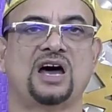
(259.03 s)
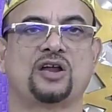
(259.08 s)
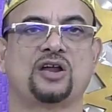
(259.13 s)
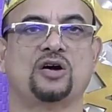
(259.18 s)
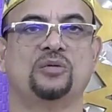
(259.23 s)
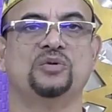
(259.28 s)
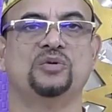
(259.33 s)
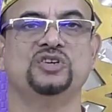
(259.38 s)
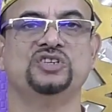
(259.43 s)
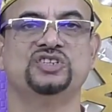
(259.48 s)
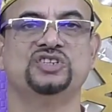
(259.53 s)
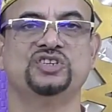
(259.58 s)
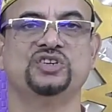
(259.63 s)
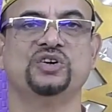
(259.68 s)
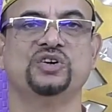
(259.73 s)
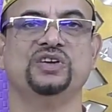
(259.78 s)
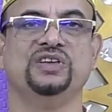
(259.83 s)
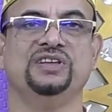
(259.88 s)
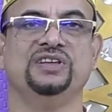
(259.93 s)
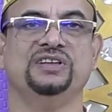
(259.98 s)
আর
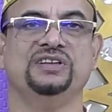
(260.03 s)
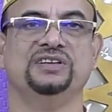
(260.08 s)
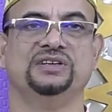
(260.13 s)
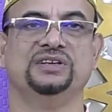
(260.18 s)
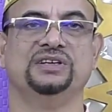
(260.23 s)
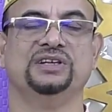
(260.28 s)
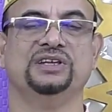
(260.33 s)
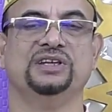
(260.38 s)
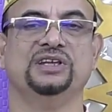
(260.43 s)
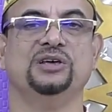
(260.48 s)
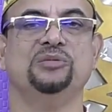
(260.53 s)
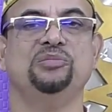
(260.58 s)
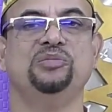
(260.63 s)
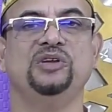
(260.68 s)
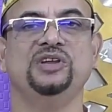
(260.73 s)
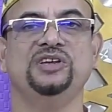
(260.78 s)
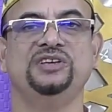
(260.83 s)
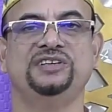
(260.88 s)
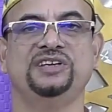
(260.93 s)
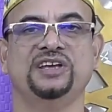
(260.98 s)
অবশ্যই
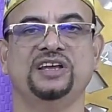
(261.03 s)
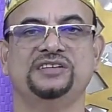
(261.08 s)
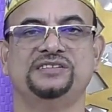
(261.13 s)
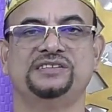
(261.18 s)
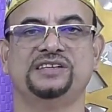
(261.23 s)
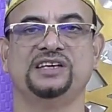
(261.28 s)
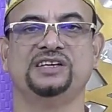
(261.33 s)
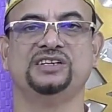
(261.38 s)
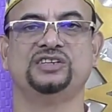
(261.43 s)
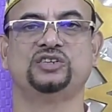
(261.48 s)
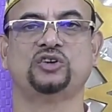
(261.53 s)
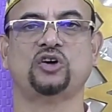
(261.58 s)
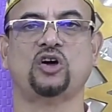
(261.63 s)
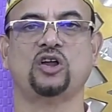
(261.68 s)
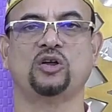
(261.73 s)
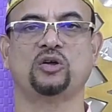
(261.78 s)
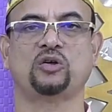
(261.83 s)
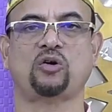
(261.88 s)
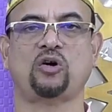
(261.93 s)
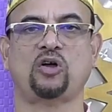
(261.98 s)
ইবলিশের যেই
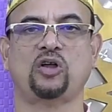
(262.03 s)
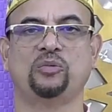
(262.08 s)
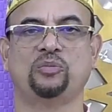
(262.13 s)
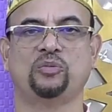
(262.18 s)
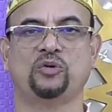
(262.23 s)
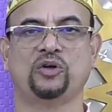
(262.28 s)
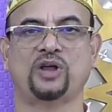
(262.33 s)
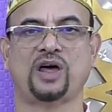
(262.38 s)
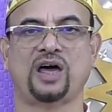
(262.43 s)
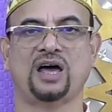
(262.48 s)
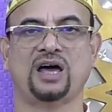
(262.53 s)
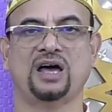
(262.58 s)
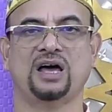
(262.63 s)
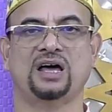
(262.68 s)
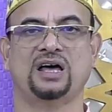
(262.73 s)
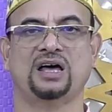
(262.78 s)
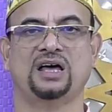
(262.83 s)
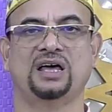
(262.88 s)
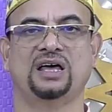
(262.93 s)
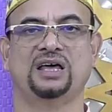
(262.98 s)
কল্পনা
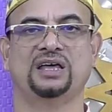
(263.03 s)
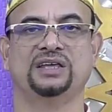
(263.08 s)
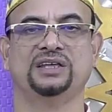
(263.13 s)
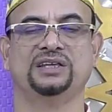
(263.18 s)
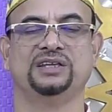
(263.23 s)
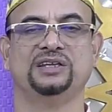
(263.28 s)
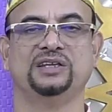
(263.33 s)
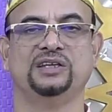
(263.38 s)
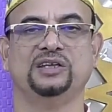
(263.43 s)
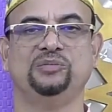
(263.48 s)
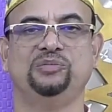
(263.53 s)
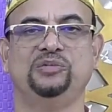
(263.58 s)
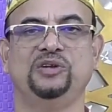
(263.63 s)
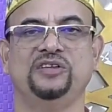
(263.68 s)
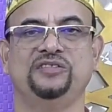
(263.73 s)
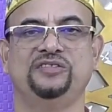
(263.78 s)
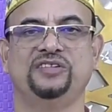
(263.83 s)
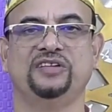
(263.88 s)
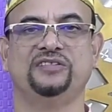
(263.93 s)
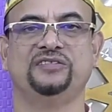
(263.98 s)

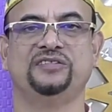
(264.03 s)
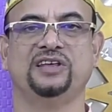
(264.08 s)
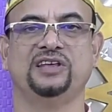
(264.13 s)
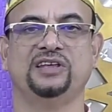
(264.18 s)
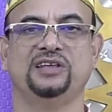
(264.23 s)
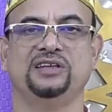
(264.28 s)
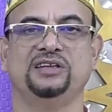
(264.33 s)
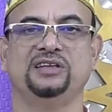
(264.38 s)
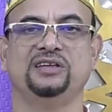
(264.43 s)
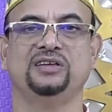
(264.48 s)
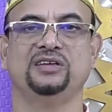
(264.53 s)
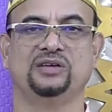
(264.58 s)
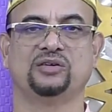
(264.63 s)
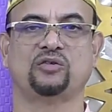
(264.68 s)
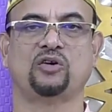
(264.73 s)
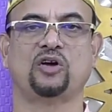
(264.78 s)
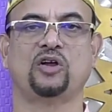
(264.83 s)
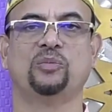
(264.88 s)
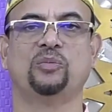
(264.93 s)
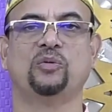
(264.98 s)
ইবলিশের যেই
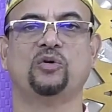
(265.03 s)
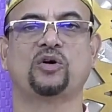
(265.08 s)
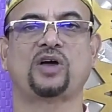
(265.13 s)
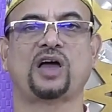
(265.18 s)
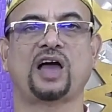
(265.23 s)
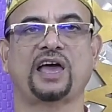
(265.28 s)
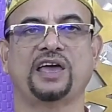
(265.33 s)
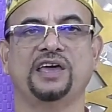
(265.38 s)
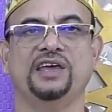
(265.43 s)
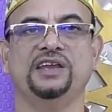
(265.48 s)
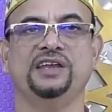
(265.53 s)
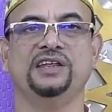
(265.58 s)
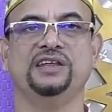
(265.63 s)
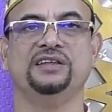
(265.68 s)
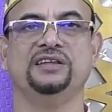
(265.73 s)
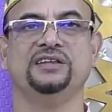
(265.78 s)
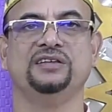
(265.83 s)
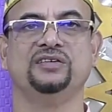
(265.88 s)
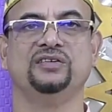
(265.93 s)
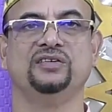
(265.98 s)
কল্প
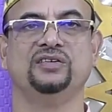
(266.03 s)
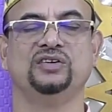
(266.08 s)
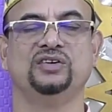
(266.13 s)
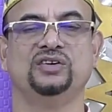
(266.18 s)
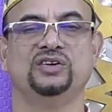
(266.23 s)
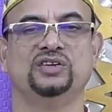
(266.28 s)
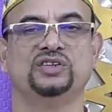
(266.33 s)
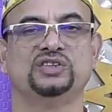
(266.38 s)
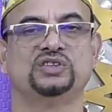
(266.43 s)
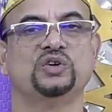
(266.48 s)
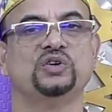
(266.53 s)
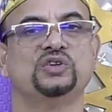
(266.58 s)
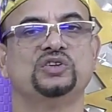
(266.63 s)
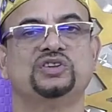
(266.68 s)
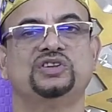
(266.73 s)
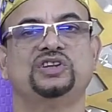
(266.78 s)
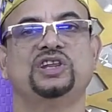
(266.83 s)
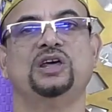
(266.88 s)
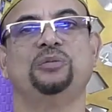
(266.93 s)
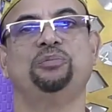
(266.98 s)
কাহিনী
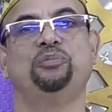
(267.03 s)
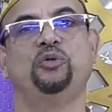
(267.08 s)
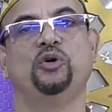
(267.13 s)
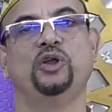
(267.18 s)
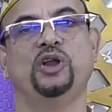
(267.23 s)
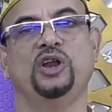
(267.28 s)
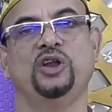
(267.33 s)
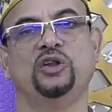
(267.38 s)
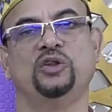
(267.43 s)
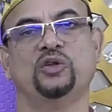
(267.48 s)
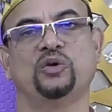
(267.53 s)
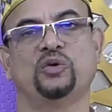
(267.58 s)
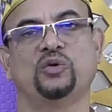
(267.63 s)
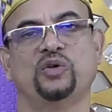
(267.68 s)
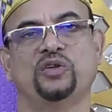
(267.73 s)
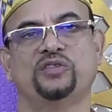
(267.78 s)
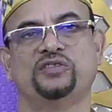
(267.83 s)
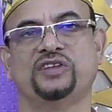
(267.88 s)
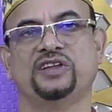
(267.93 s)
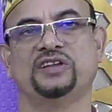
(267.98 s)
সত্যে পরিণত
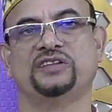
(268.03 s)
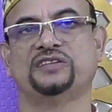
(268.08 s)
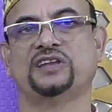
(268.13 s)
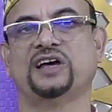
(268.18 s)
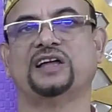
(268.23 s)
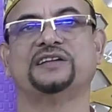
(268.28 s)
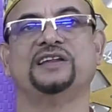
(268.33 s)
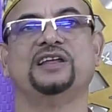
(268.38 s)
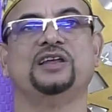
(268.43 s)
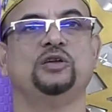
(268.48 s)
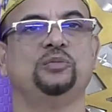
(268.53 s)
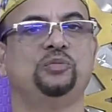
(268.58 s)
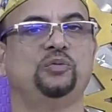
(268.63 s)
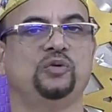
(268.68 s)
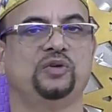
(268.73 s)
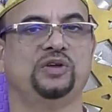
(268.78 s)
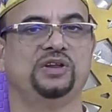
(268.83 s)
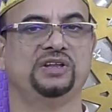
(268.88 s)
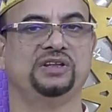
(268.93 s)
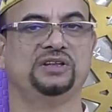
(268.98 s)
করেছে তাদের
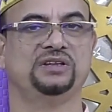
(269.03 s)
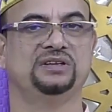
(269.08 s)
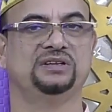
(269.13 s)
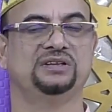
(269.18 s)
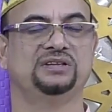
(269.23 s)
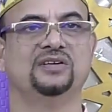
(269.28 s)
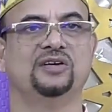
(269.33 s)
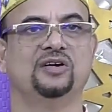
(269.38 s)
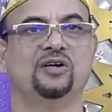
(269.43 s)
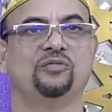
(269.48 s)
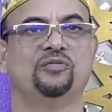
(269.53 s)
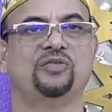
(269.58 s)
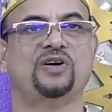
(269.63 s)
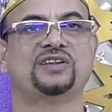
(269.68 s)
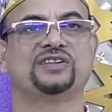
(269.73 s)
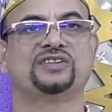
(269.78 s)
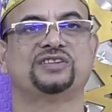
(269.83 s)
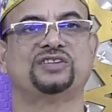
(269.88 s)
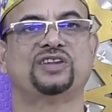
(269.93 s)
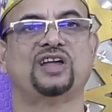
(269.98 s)
উপরে
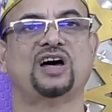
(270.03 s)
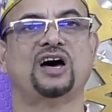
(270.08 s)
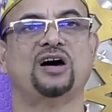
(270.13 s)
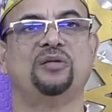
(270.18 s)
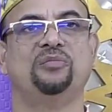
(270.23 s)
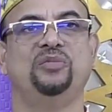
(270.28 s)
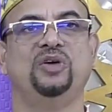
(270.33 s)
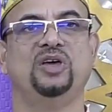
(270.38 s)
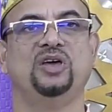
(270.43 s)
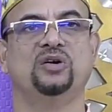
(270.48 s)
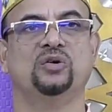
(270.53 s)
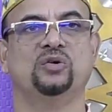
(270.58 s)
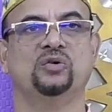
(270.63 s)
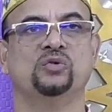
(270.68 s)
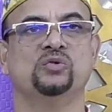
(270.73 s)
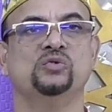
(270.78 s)
ফাত্তা বে